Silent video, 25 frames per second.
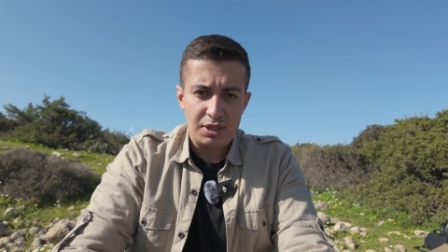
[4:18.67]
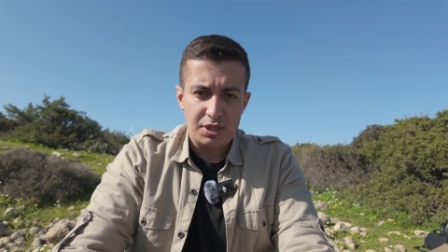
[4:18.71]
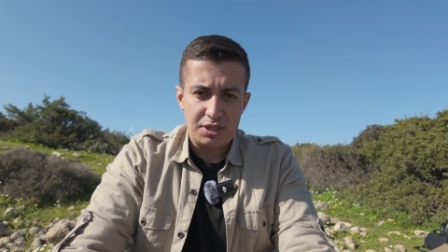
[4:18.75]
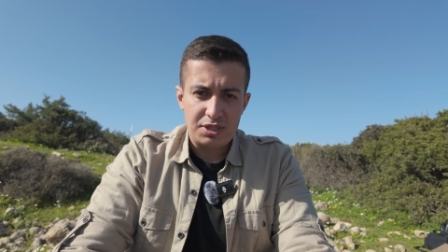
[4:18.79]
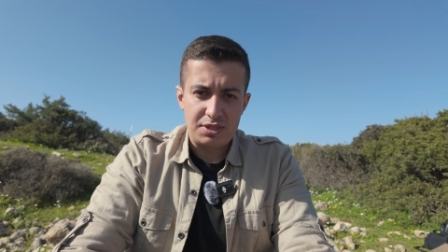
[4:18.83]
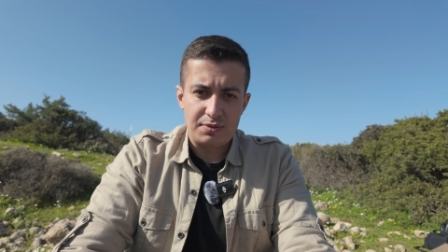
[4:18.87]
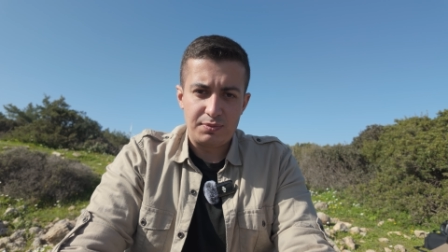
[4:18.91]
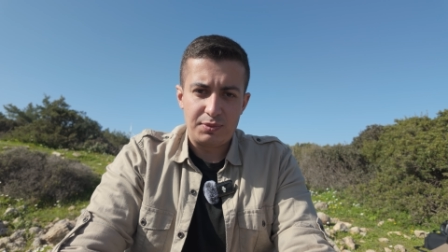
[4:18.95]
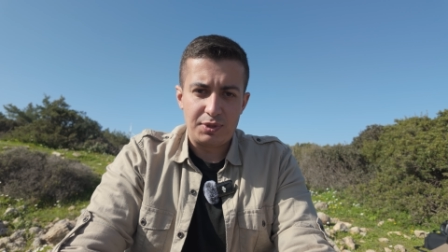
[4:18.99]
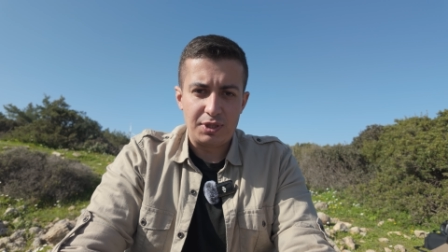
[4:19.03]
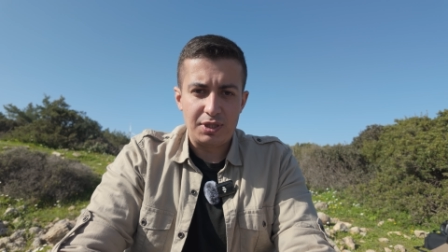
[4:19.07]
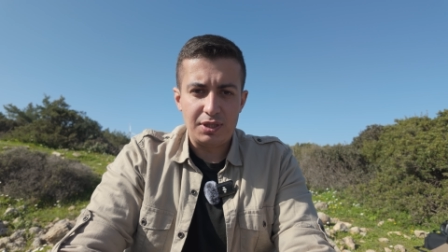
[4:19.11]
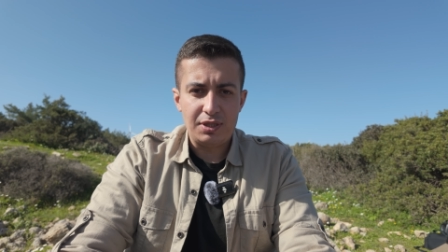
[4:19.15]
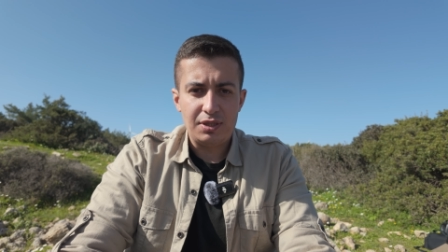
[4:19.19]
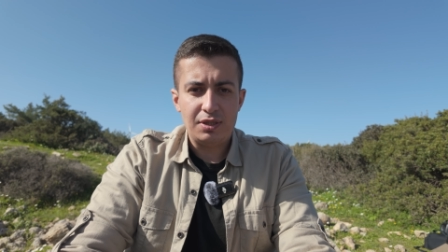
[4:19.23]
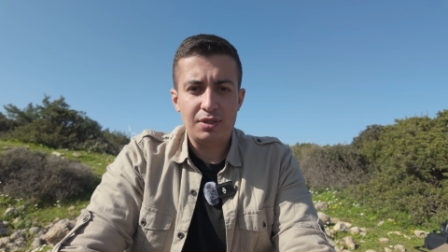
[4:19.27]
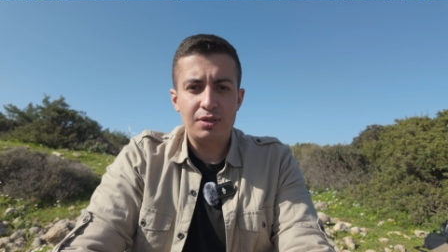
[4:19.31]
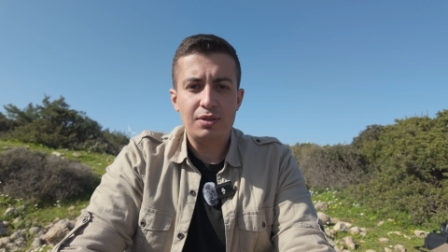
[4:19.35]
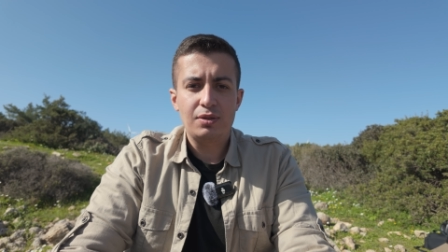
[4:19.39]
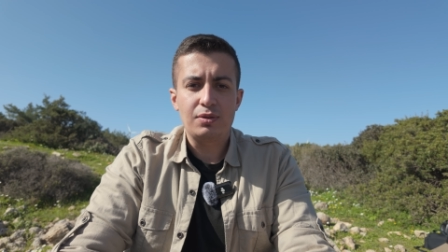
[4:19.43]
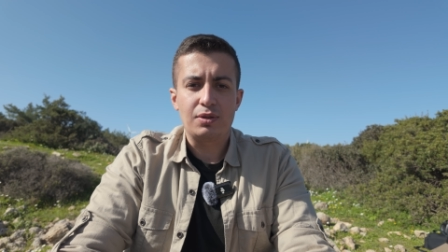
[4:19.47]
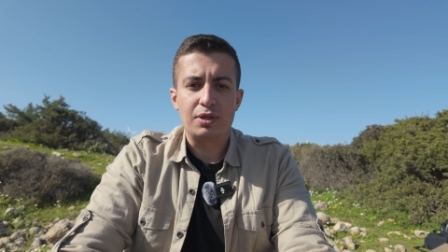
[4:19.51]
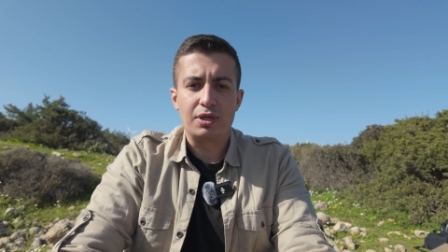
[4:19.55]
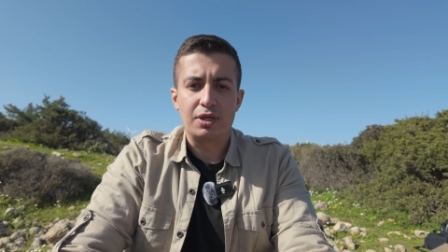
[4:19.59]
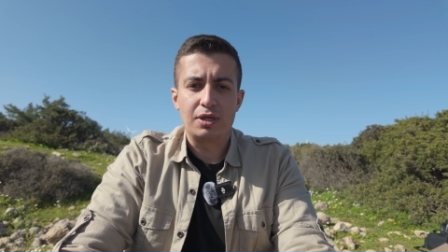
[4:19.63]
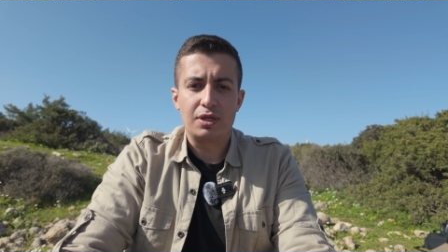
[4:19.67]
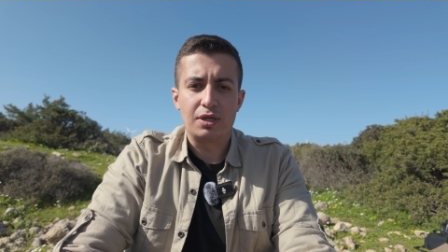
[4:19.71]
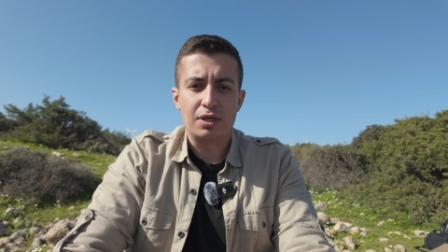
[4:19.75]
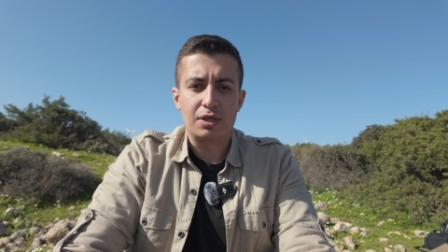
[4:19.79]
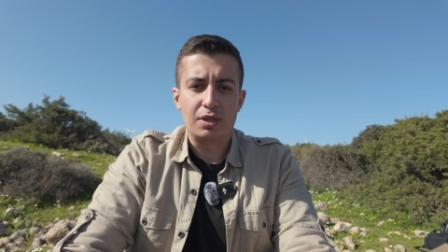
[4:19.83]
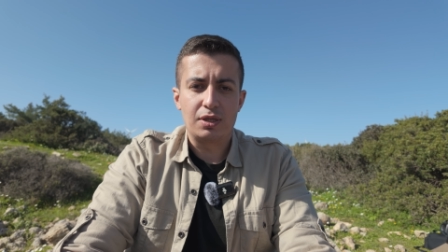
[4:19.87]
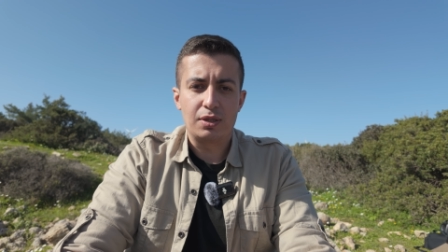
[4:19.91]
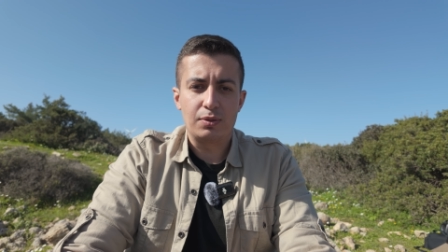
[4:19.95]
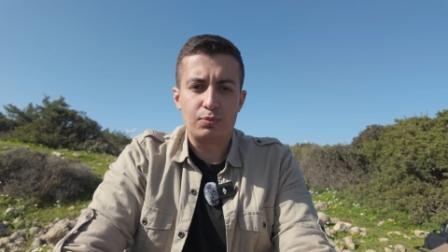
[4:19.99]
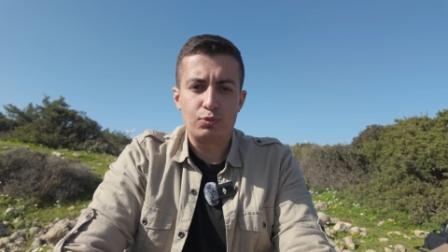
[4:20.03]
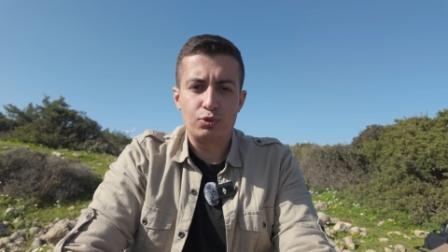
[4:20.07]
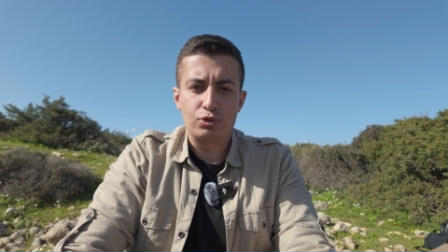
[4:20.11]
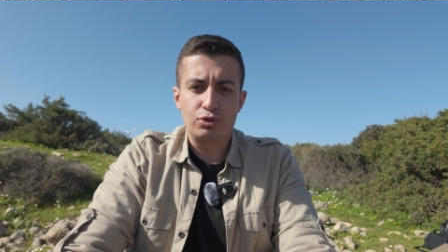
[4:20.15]
Şimdi
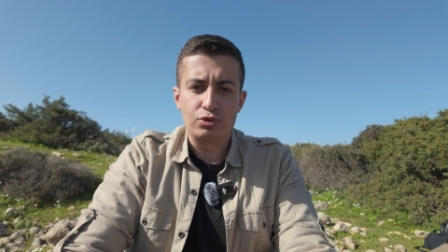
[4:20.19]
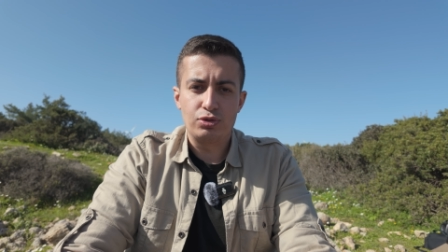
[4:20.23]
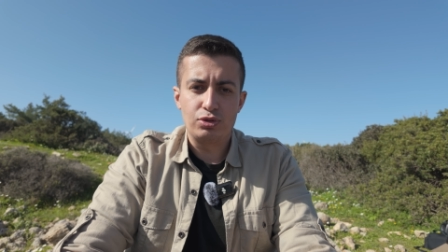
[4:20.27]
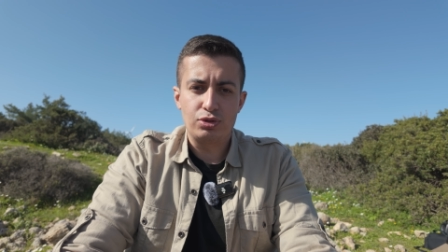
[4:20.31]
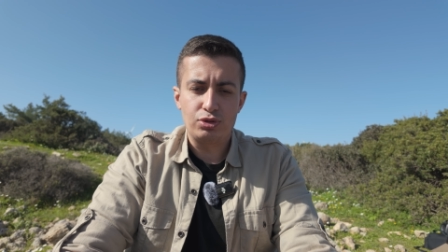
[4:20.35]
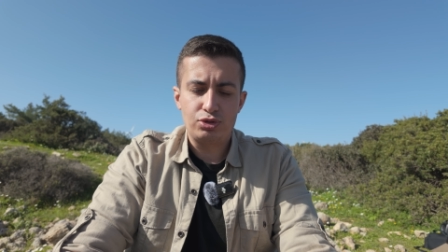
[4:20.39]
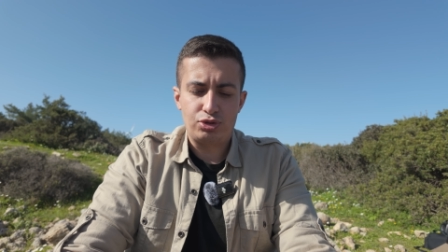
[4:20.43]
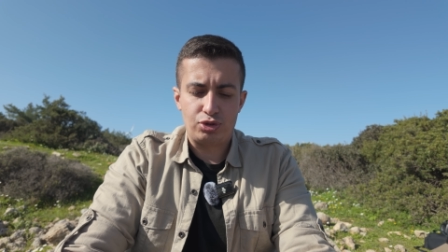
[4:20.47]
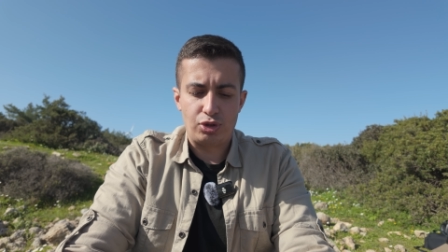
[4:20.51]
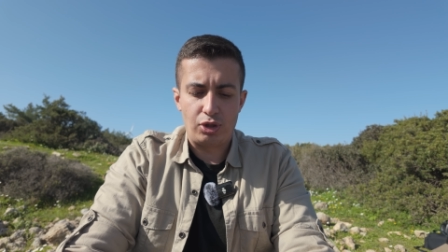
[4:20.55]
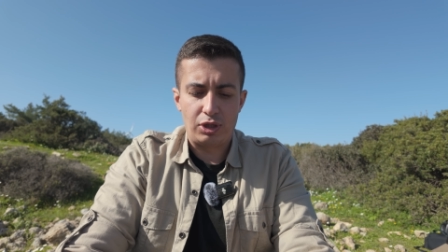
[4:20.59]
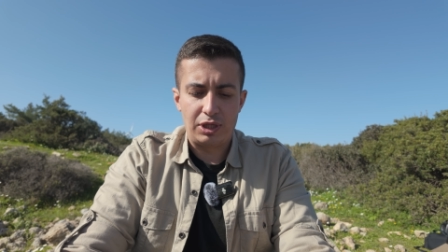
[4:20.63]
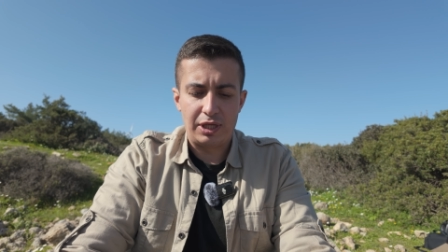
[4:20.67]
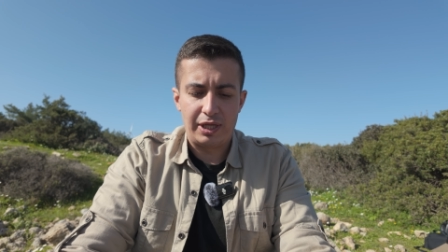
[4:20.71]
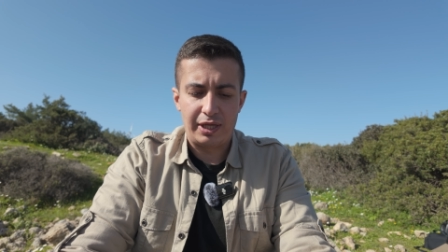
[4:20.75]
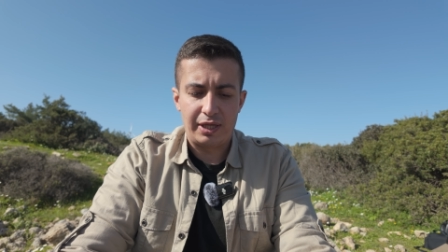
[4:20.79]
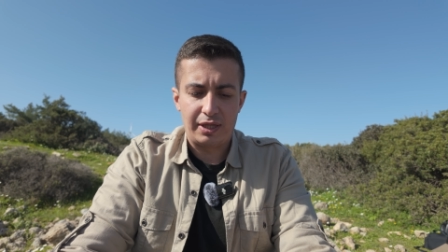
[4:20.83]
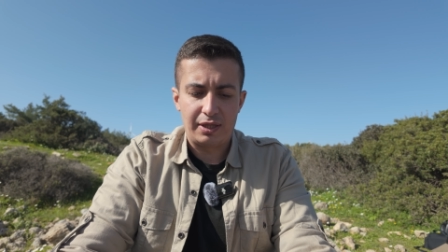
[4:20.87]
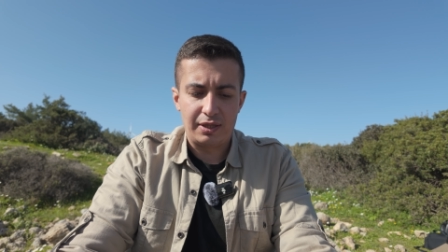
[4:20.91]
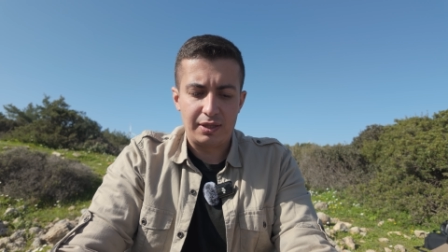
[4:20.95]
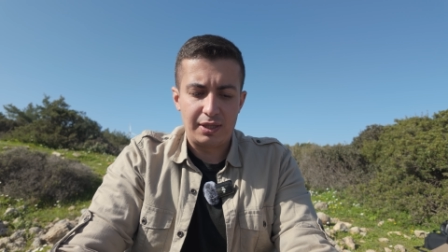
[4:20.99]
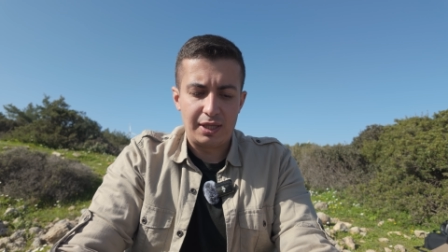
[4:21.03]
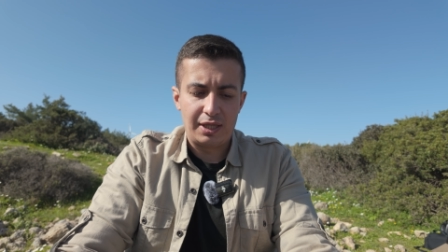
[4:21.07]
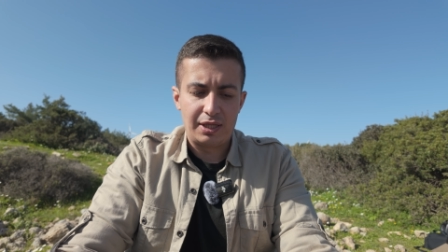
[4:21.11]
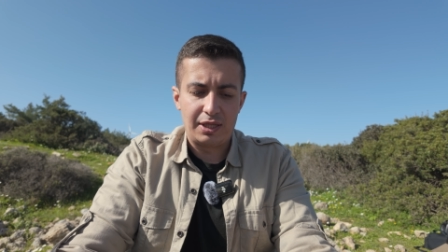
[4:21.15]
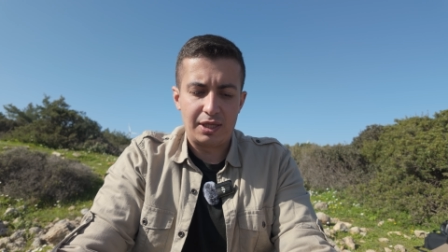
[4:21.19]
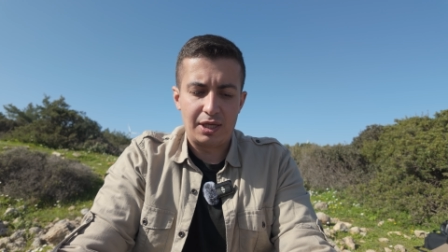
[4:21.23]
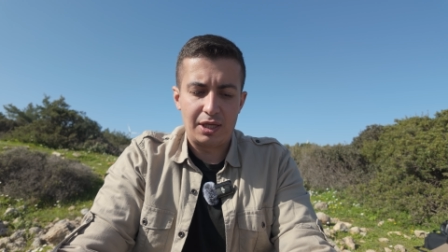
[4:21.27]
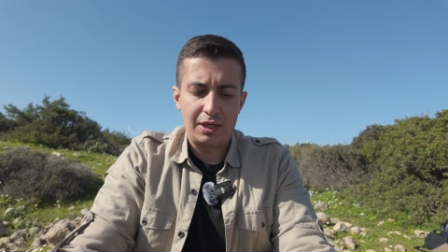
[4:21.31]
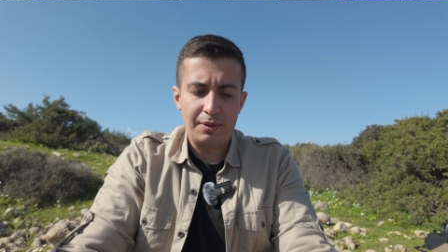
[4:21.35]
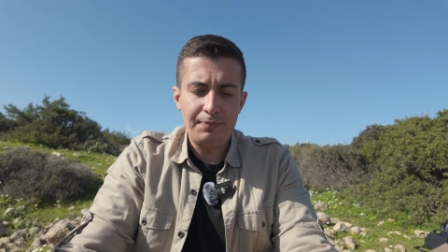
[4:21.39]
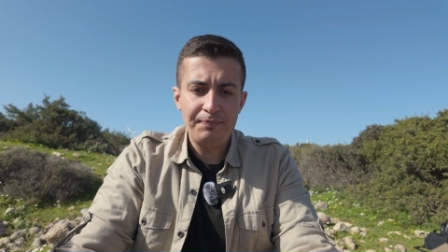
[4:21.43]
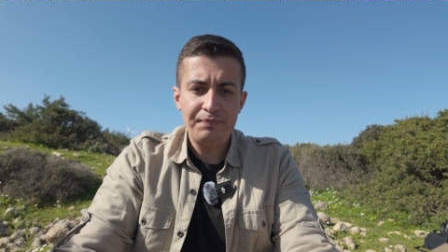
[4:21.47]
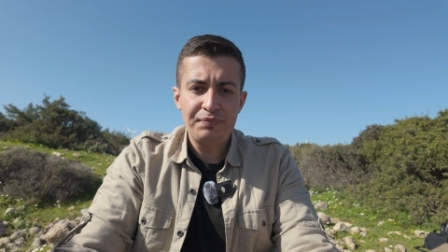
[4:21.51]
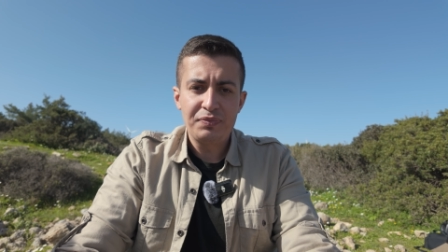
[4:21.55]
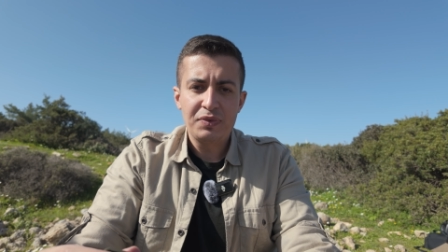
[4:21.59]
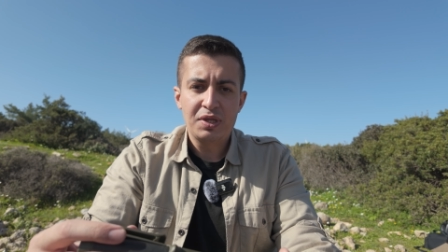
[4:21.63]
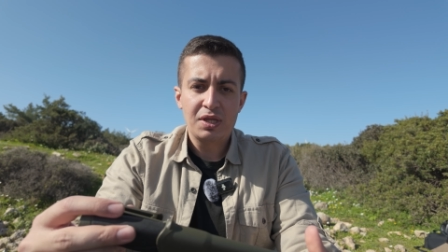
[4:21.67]
e, bunu şöyle
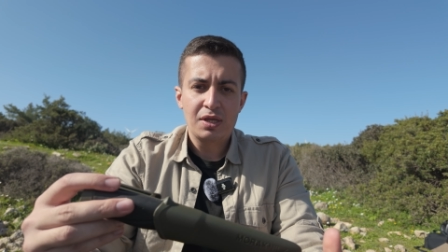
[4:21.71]
deneyelim.